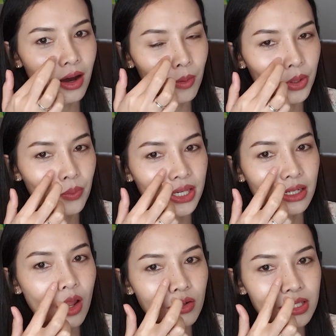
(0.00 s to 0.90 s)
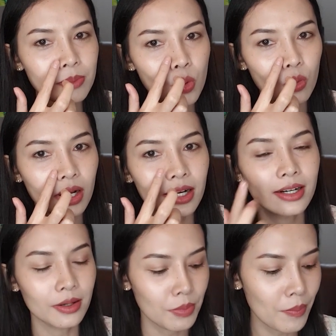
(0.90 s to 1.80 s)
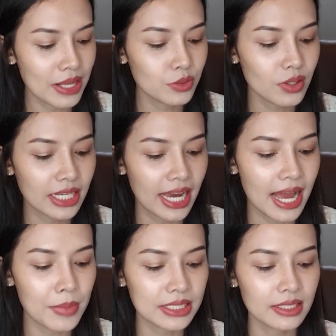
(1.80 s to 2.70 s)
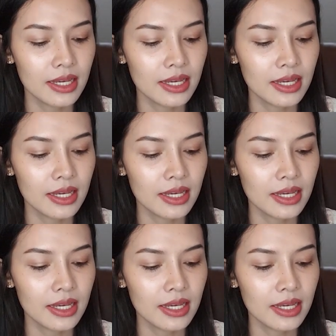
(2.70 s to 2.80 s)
บริเวณร่องจมูกประมาณช่วงนี้ค่ะมัน